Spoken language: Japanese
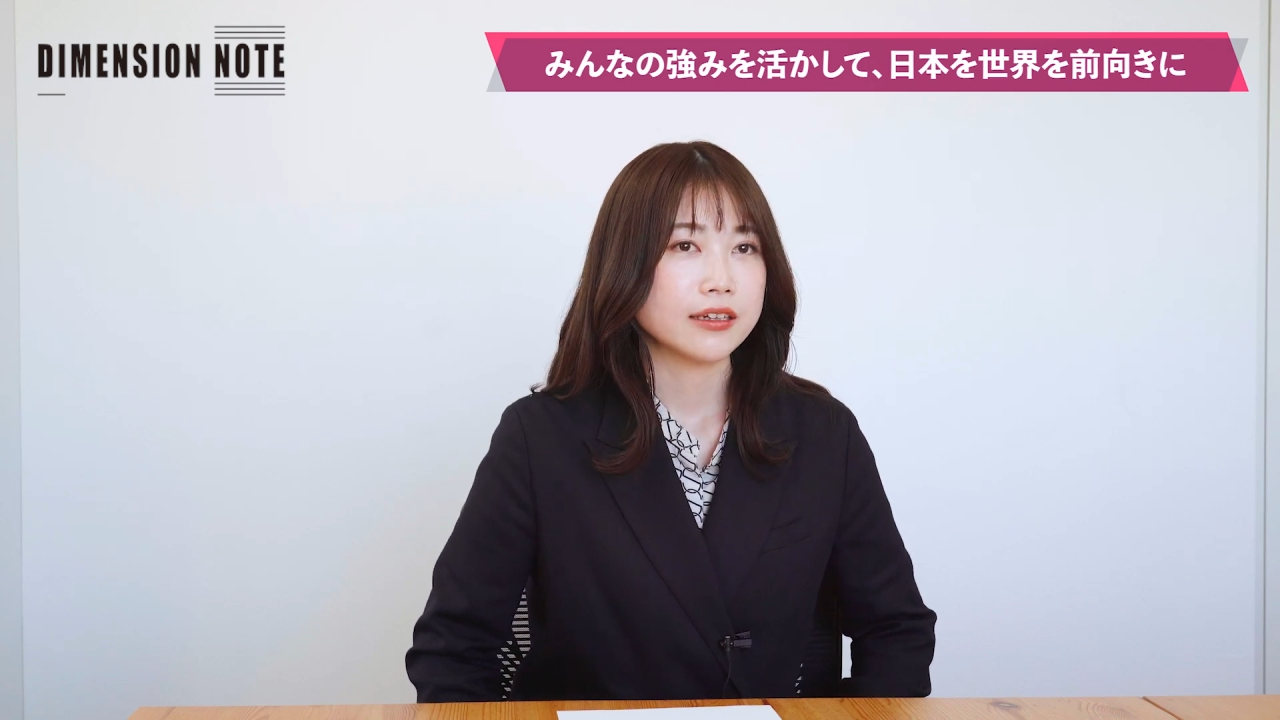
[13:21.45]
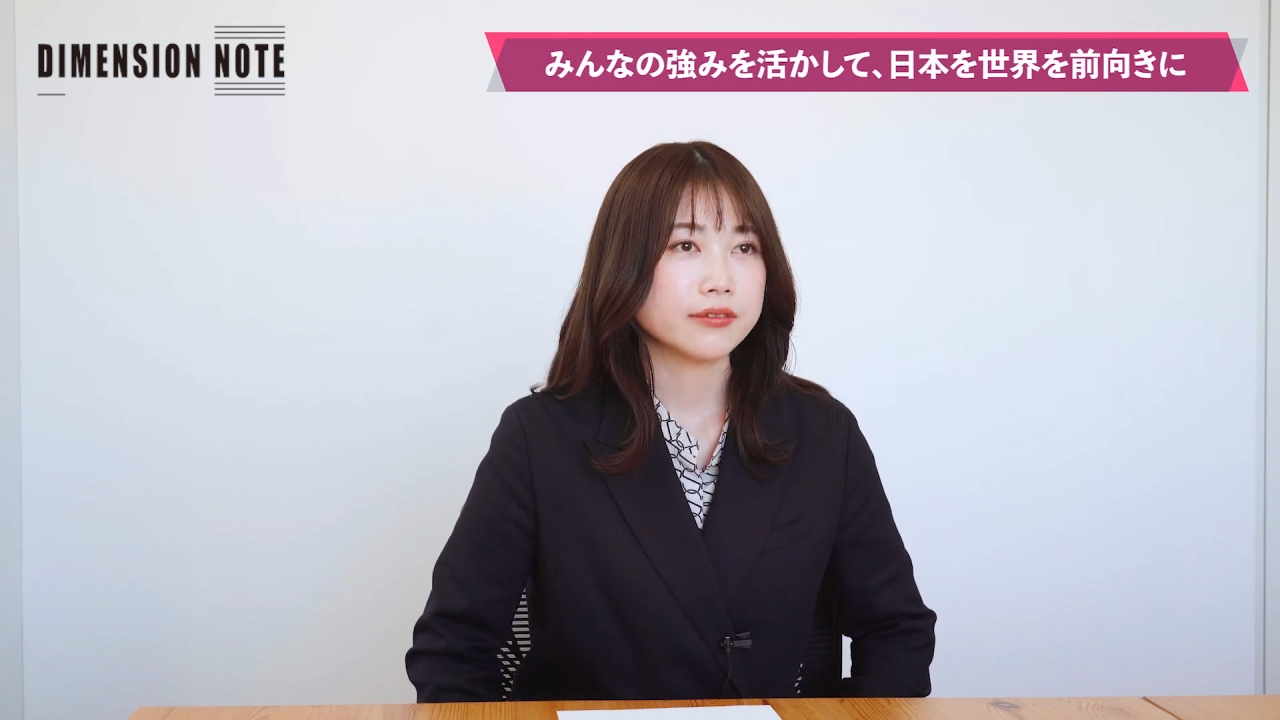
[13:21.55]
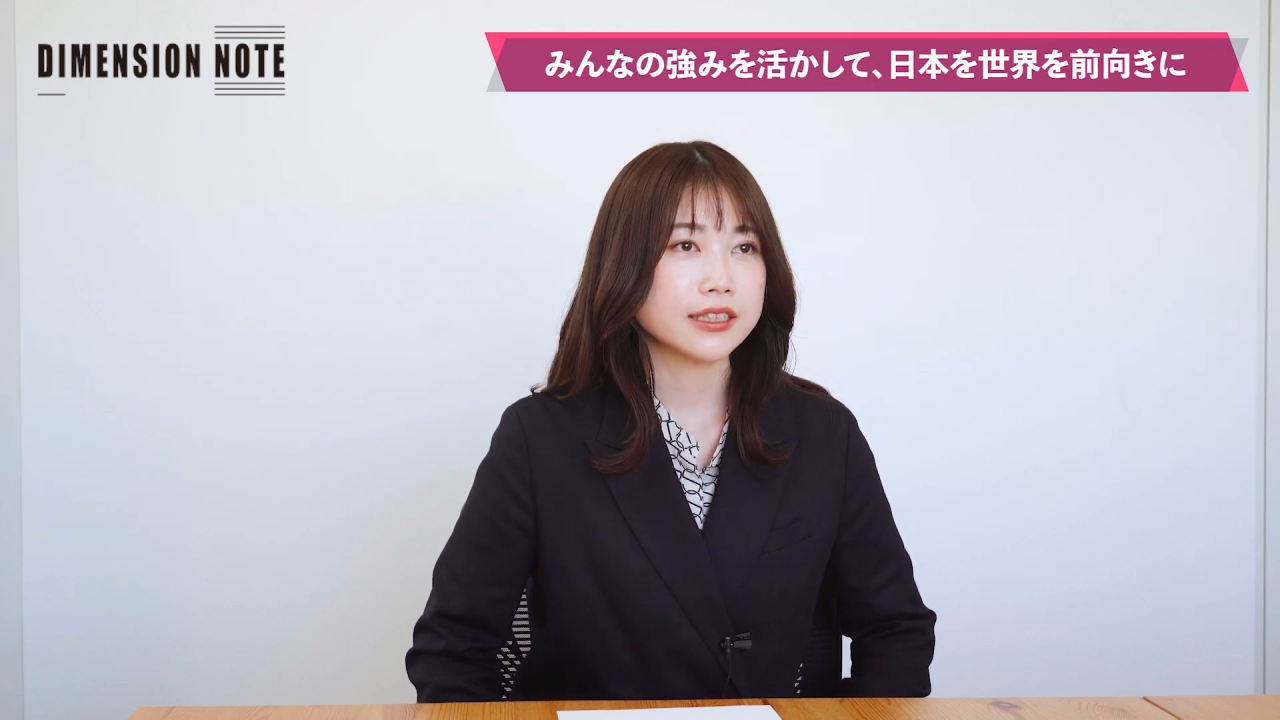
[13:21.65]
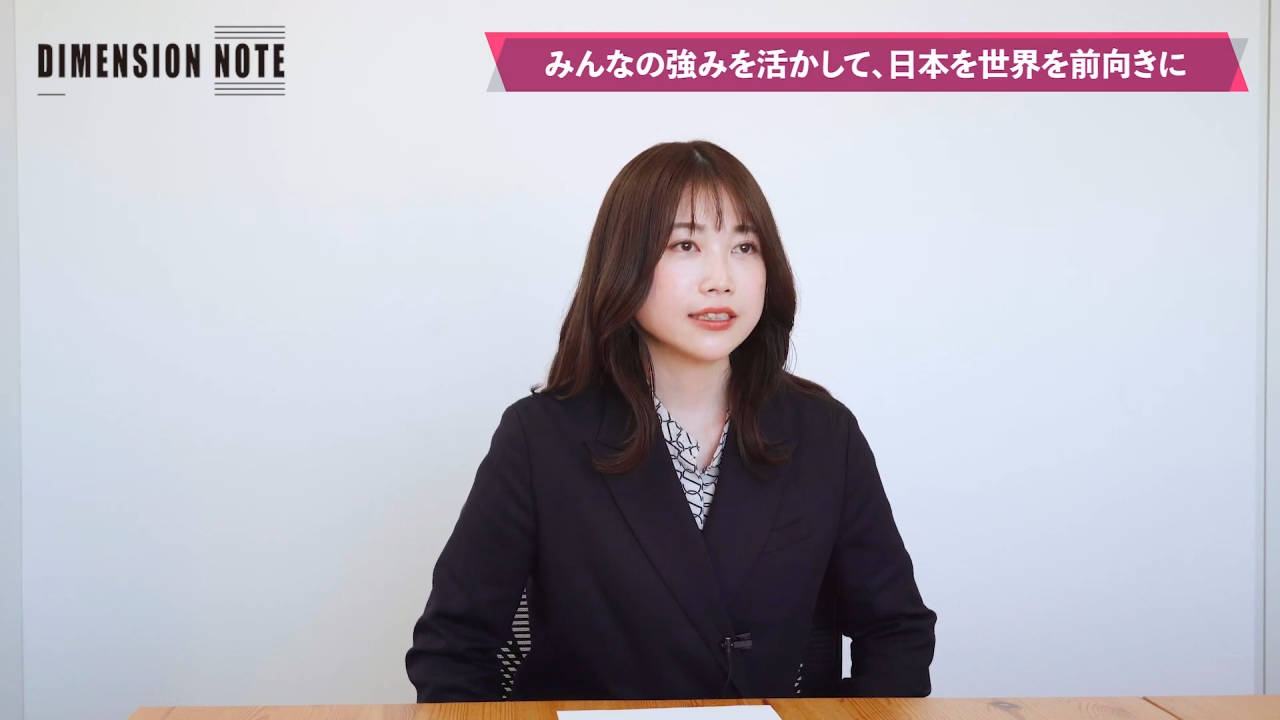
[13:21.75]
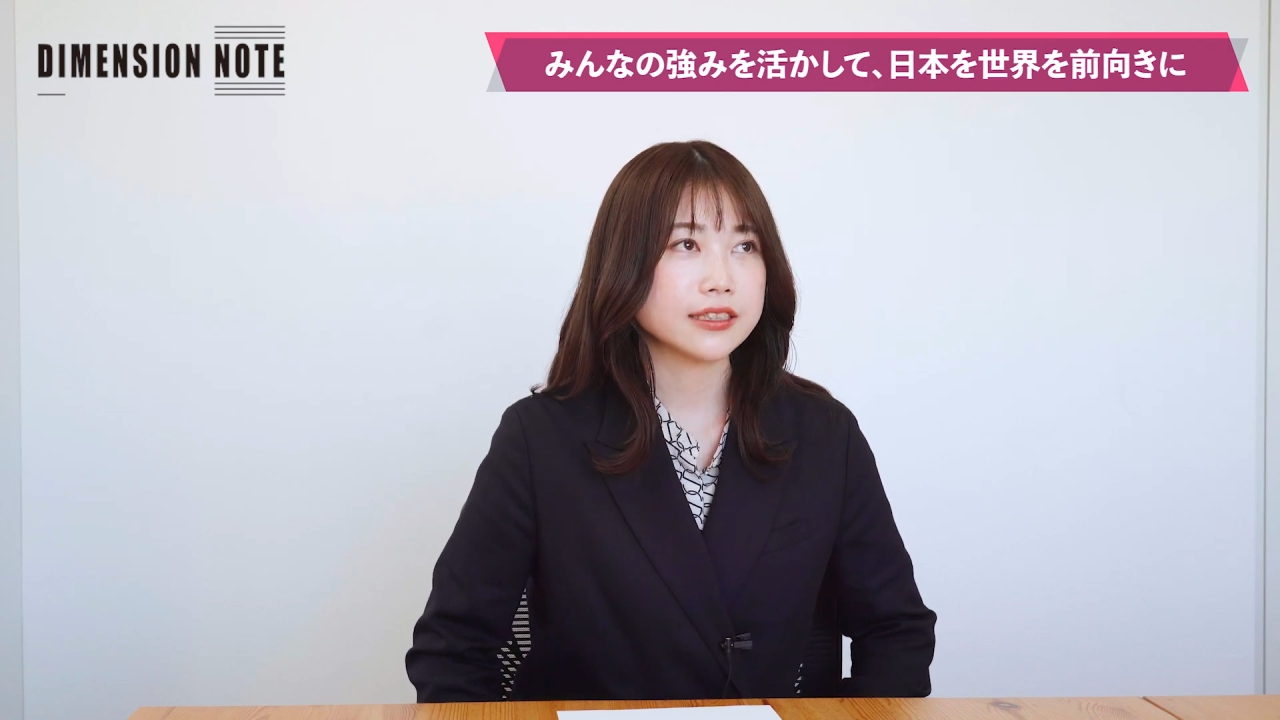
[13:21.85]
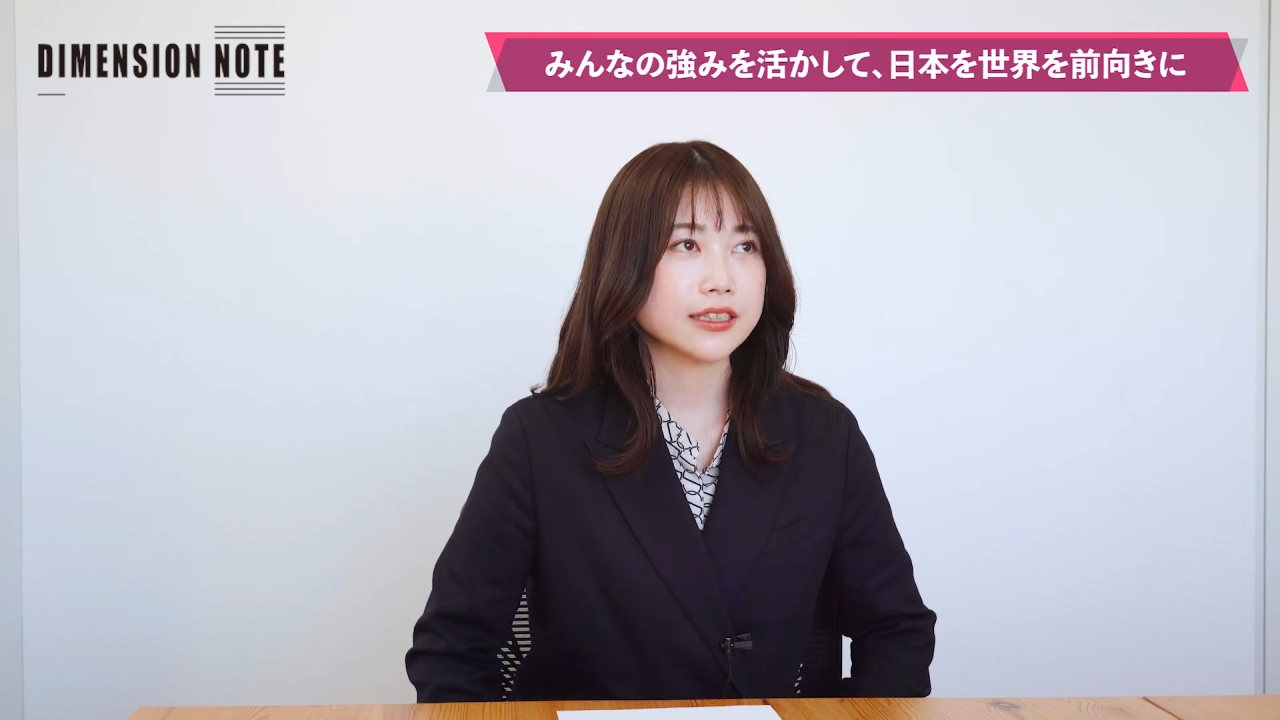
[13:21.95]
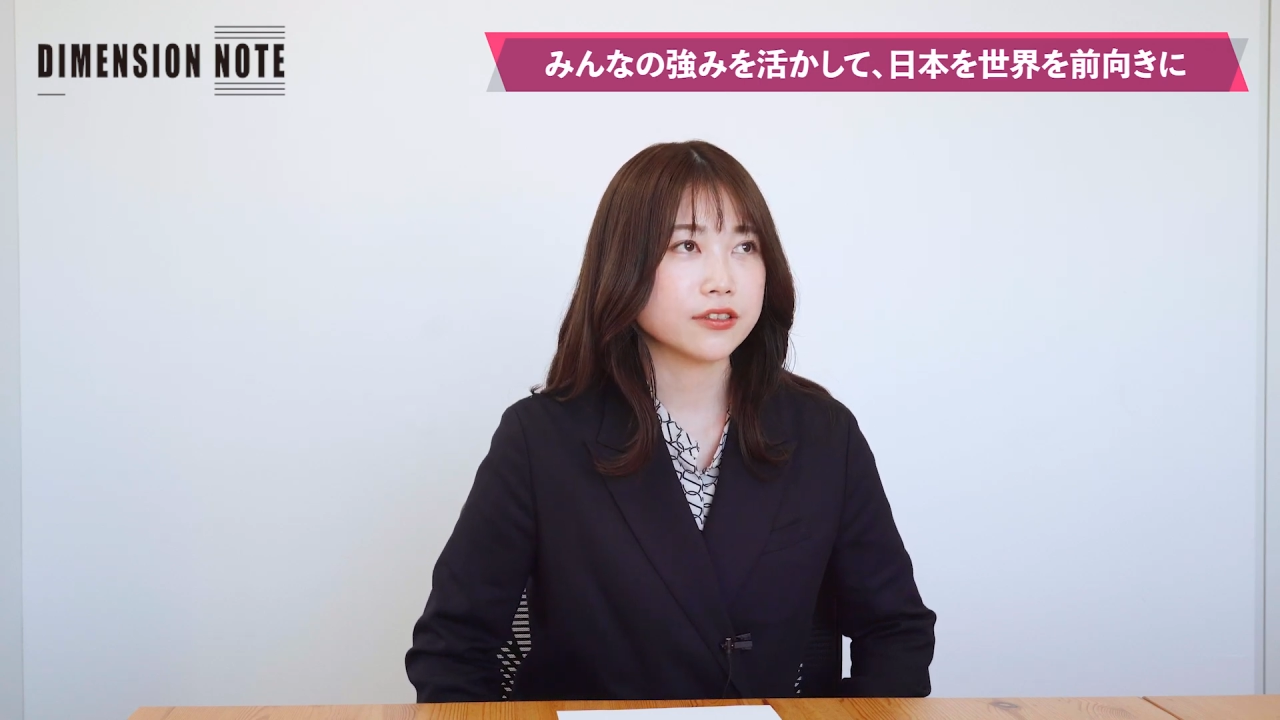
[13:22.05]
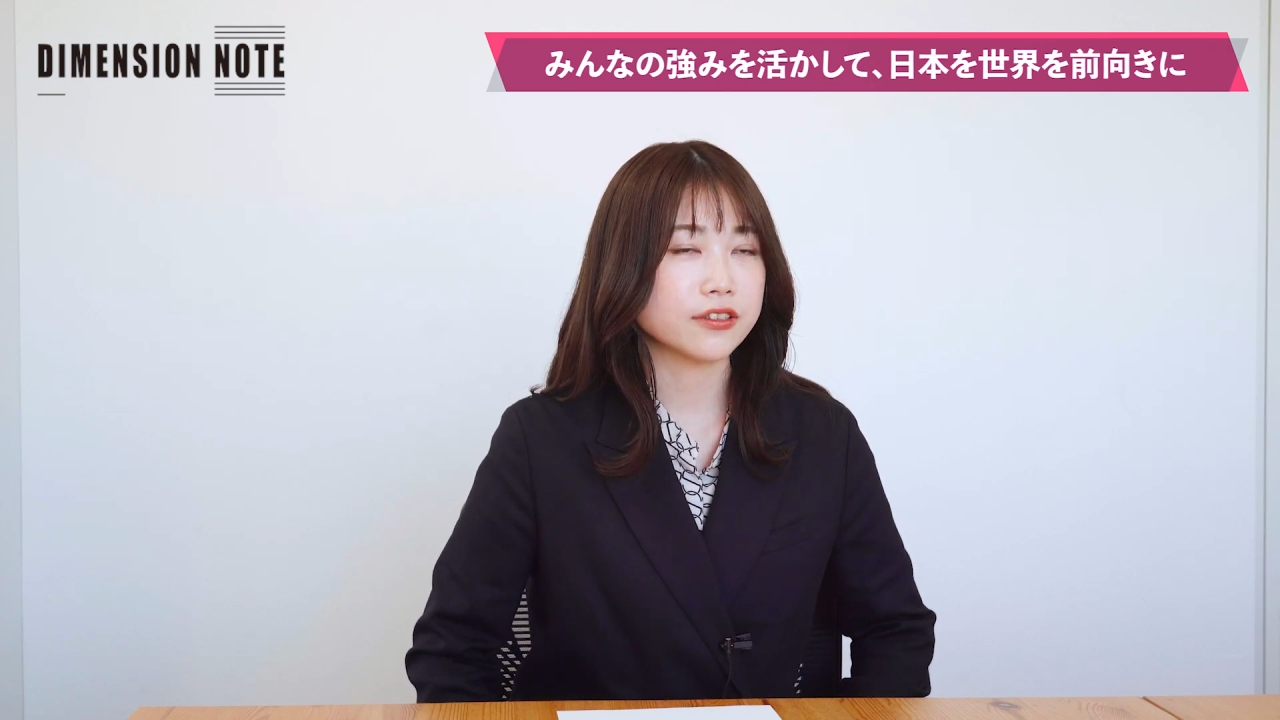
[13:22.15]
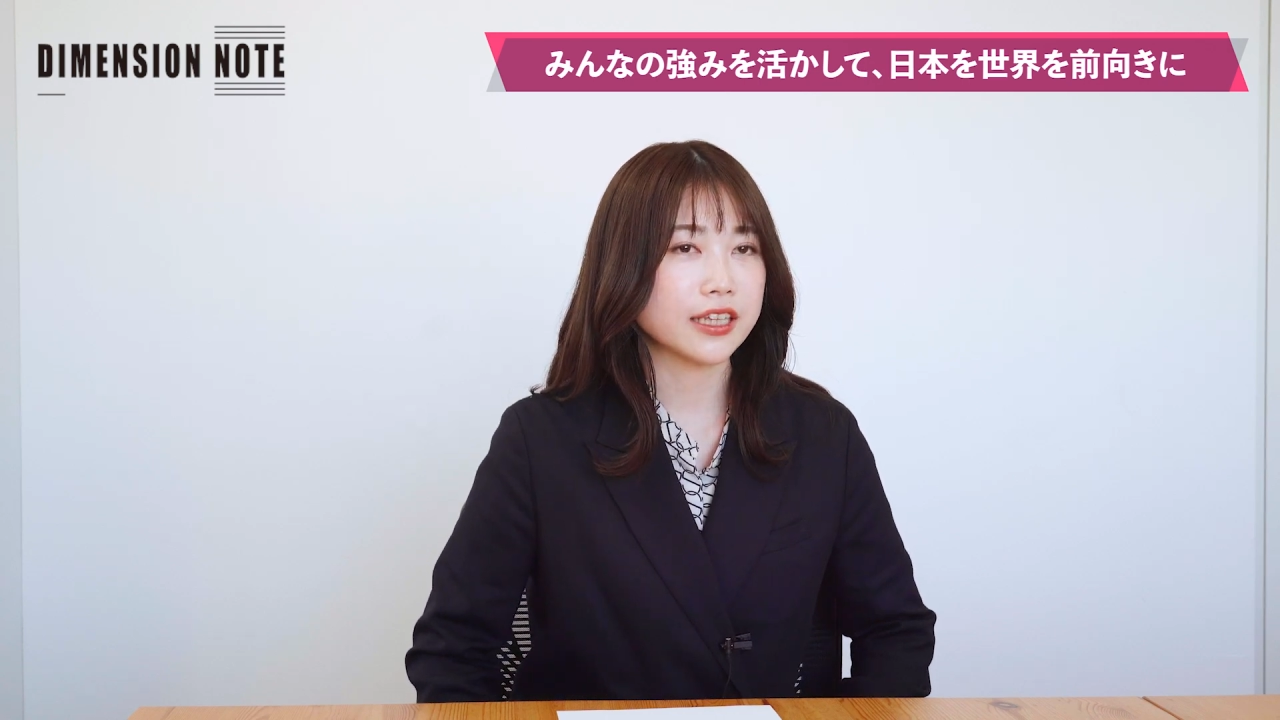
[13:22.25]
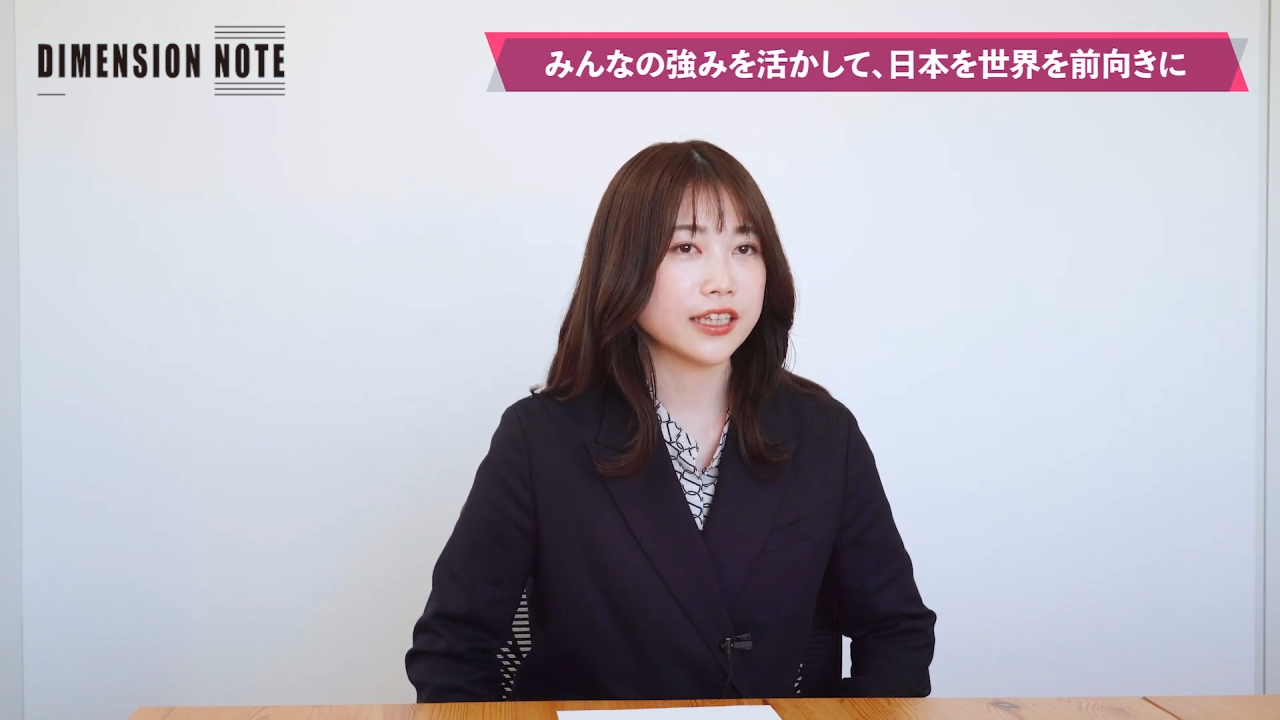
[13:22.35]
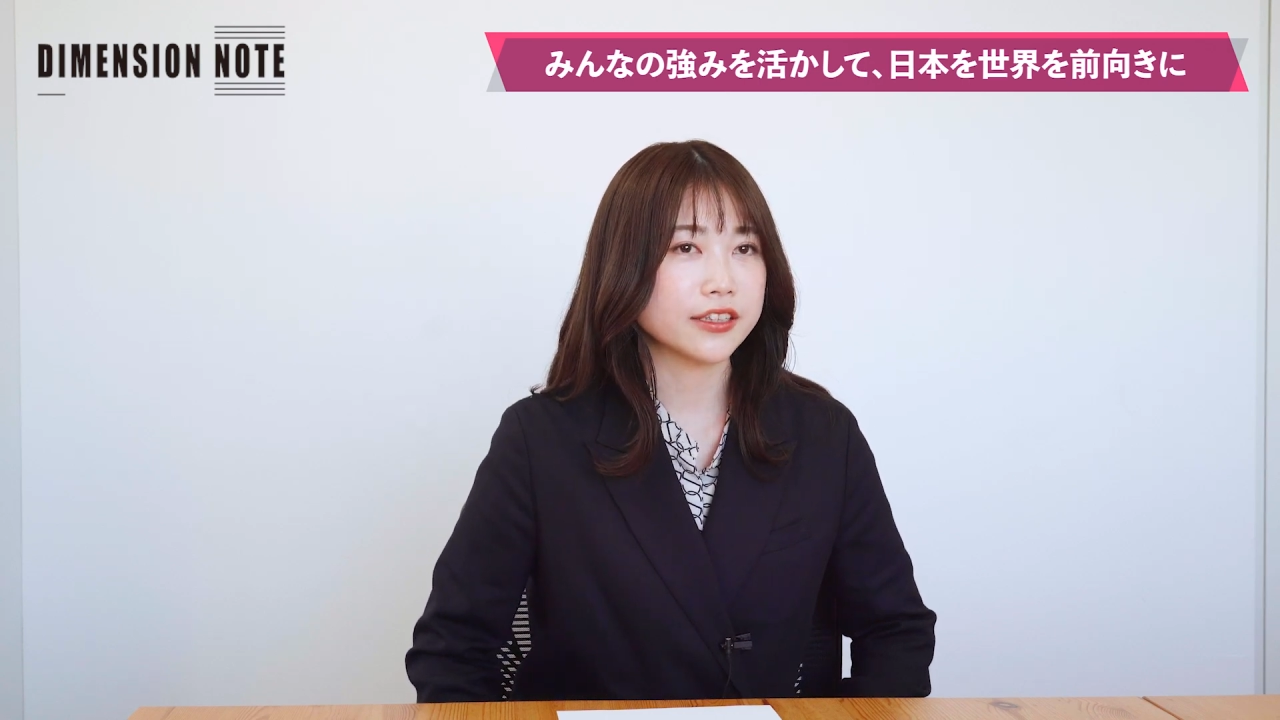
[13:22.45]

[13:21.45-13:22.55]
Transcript: 私たちはその代